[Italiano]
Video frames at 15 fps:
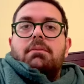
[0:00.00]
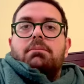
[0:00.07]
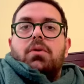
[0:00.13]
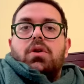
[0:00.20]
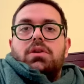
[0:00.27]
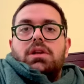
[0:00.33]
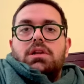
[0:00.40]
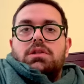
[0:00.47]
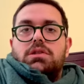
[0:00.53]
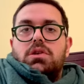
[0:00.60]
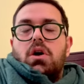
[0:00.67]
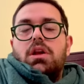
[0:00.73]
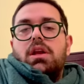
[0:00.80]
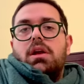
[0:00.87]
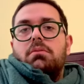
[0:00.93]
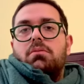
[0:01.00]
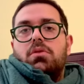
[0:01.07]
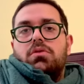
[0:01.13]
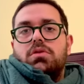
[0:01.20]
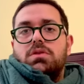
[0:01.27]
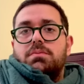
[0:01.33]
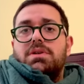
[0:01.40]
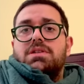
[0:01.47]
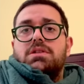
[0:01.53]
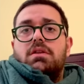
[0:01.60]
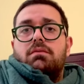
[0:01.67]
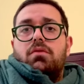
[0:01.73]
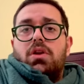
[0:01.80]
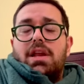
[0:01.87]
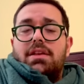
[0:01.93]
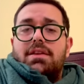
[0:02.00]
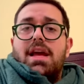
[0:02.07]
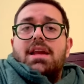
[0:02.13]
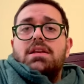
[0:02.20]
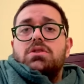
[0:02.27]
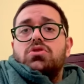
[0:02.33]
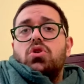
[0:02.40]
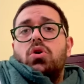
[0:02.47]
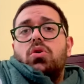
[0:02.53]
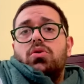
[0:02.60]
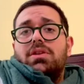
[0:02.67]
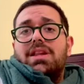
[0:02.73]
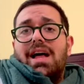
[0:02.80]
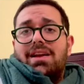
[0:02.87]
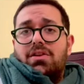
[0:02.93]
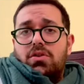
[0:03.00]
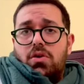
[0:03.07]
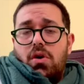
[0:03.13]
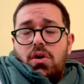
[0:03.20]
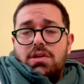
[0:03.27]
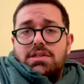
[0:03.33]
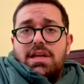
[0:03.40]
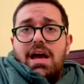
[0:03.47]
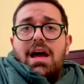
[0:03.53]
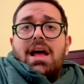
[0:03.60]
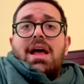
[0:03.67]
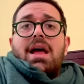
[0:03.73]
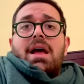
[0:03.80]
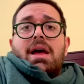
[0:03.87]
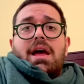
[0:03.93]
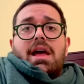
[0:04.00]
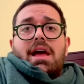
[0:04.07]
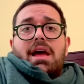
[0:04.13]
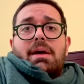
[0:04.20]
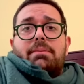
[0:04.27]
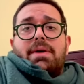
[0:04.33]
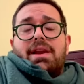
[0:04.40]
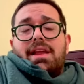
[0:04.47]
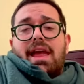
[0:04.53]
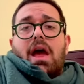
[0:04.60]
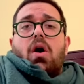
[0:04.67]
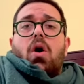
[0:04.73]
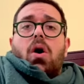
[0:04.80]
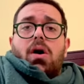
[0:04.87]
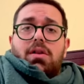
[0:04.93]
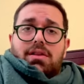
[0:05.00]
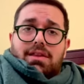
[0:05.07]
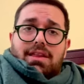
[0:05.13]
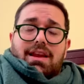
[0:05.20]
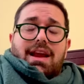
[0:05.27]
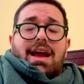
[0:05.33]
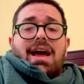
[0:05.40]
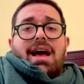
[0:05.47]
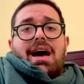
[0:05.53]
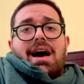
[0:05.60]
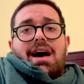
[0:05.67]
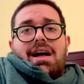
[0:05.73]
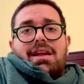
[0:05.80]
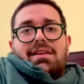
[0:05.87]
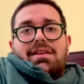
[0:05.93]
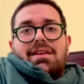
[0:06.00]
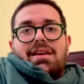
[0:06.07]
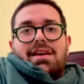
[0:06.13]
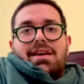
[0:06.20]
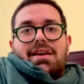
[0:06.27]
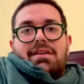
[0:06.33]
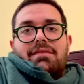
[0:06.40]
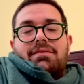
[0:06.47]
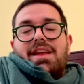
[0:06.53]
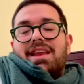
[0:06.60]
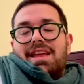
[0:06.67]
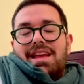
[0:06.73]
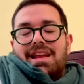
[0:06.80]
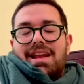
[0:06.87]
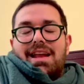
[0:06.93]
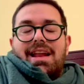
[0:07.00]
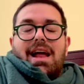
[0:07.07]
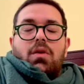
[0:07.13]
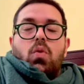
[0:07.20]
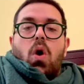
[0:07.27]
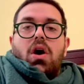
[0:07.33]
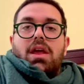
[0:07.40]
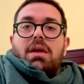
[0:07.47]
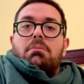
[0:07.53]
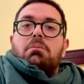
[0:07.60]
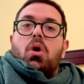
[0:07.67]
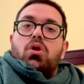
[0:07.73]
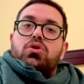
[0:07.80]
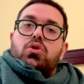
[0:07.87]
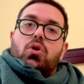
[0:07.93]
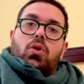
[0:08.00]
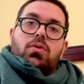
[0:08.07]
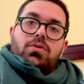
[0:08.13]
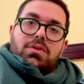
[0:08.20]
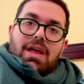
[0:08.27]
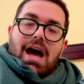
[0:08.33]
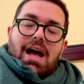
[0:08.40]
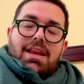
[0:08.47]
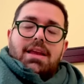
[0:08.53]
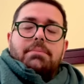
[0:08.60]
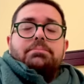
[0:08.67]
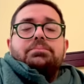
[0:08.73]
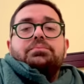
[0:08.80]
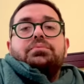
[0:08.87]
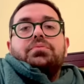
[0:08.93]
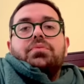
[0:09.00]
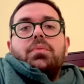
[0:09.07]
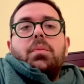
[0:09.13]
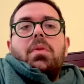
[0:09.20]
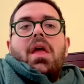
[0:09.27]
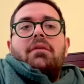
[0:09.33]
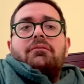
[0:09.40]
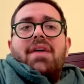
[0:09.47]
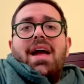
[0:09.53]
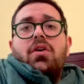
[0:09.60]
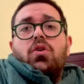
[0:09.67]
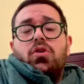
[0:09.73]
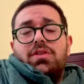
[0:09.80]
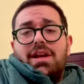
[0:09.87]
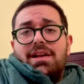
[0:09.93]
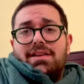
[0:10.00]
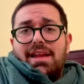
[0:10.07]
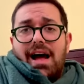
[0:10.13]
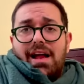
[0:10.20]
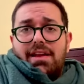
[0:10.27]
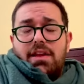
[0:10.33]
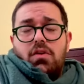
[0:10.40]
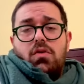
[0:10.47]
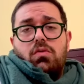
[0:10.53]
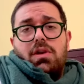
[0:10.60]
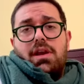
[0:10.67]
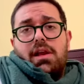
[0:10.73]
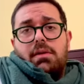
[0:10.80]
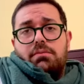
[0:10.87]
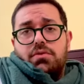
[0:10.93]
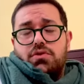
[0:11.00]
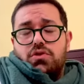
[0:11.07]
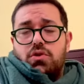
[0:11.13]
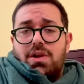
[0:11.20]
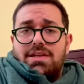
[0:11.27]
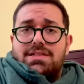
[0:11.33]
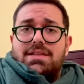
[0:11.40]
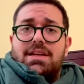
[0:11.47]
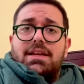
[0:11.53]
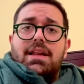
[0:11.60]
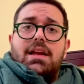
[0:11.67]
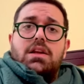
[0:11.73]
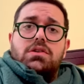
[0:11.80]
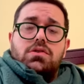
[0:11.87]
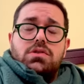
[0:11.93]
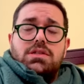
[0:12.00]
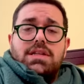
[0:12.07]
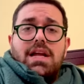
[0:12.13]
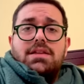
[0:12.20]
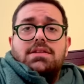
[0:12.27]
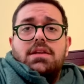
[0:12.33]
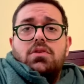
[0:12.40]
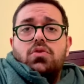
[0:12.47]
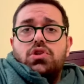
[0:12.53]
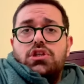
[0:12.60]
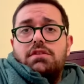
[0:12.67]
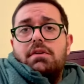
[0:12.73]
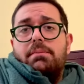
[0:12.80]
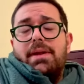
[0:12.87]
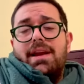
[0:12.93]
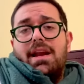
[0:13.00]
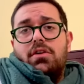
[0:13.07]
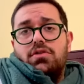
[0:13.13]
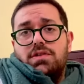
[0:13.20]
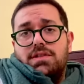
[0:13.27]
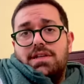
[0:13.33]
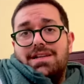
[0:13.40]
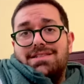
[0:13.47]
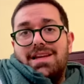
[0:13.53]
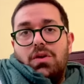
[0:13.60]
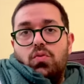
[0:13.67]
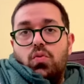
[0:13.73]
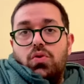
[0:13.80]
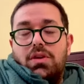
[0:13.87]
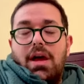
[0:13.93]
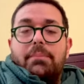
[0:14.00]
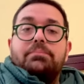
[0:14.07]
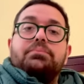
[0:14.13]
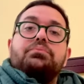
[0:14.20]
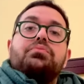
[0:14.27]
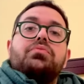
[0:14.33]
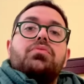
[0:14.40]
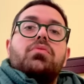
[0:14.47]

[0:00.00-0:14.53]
importazioni che molto spesso e volentieri sono dannose eh, perché oltre ad eh, venire da luoghi molto lontani vengono trattati con quelle che possono essere delle sostanze nocive per la nostra salute.